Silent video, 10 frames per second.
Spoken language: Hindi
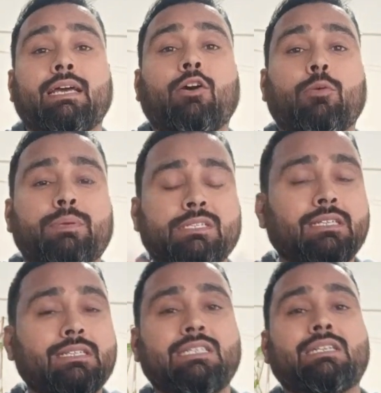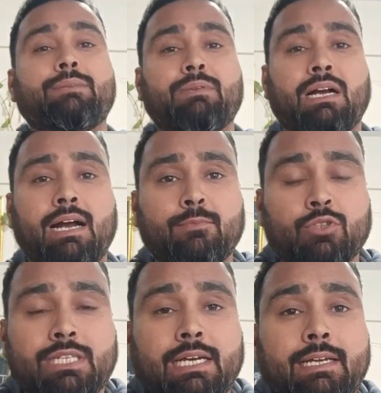है ऑपरेशन एग्जीक्यूटिव का काम
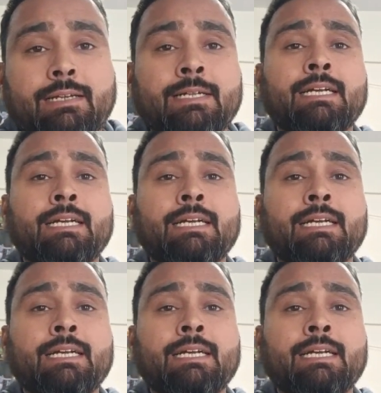होता है